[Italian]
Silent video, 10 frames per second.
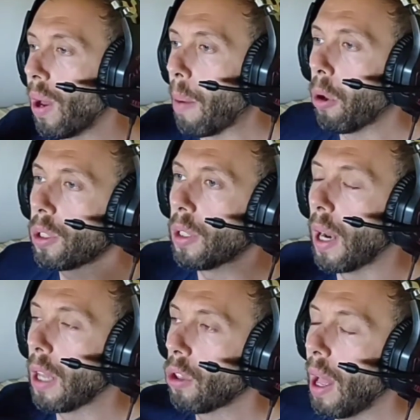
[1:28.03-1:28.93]
Ora molti
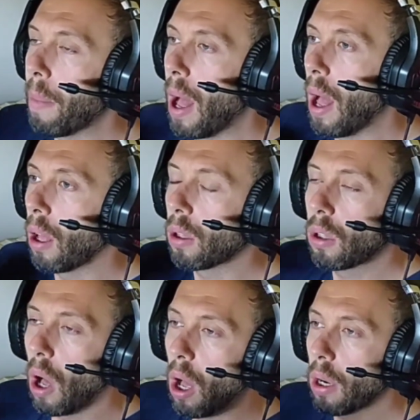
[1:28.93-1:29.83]
diranno, eh ma
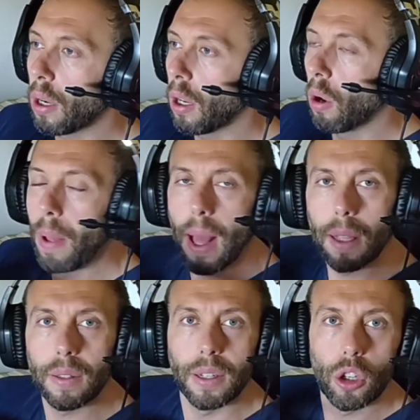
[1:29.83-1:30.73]
corri
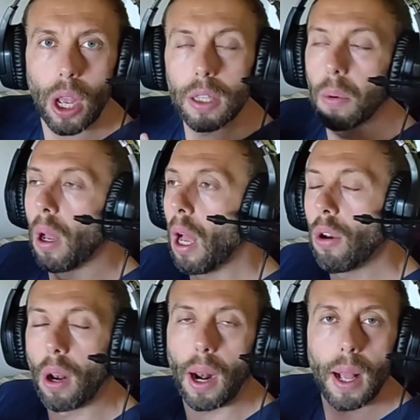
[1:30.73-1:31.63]
com'è, tredicesimo.
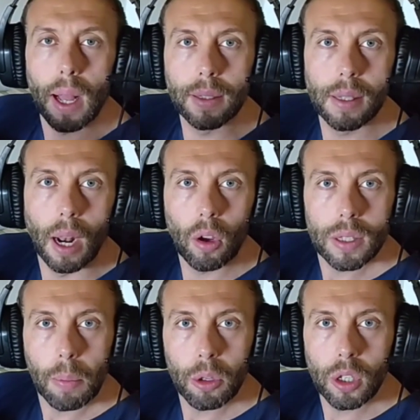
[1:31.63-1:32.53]
Allora ragazzi, la
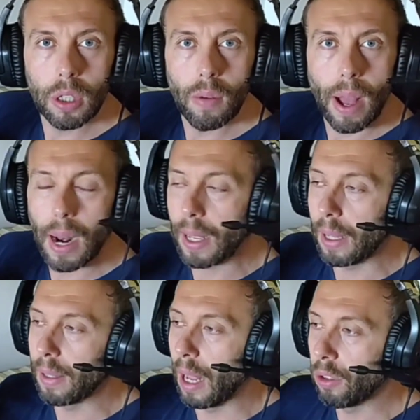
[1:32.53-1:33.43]
cosa positiva era
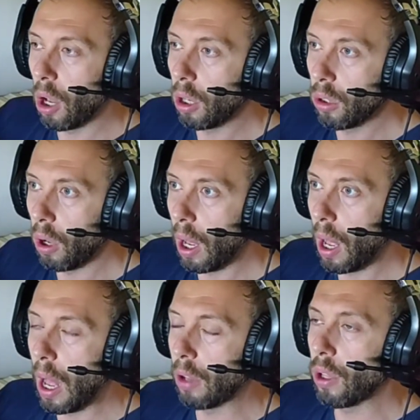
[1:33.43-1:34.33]
che dal nono
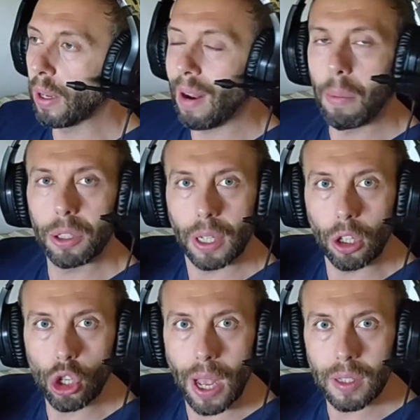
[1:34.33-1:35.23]
a noi che eravamo
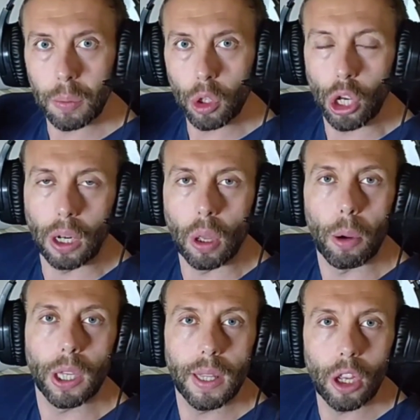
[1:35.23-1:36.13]
tredicesimi c'erano
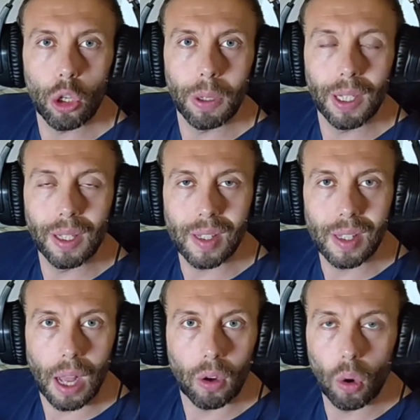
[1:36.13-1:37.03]
pochi decimi di
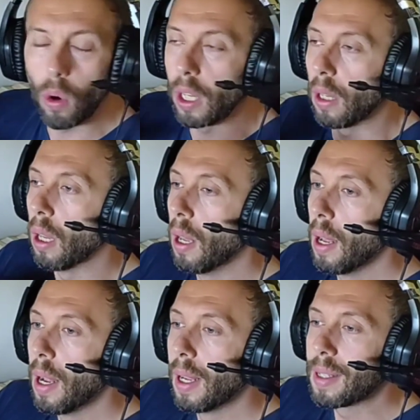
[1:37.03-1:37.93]
distacco, quindi
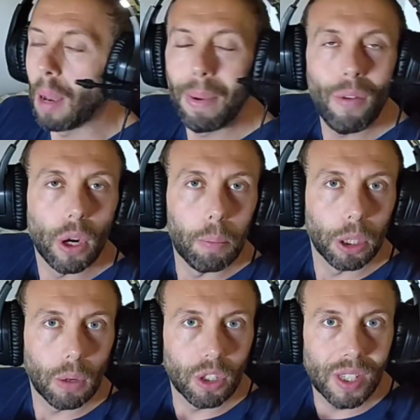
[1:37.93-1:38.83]
sapevo che
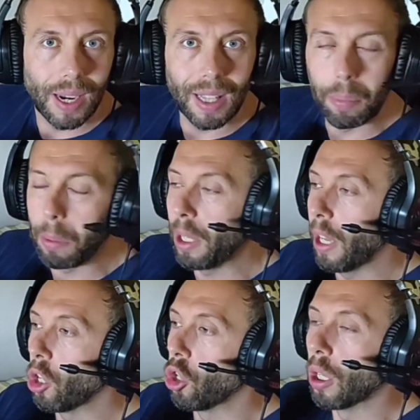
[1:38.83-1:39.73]
potevo stare nei primi
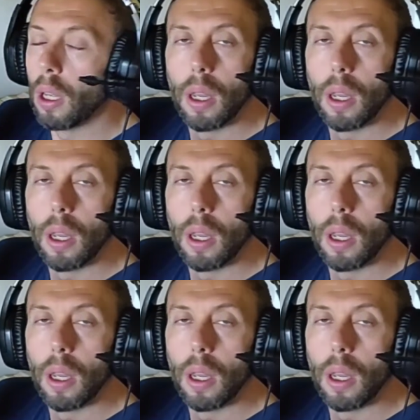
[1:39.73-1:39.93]
dieci.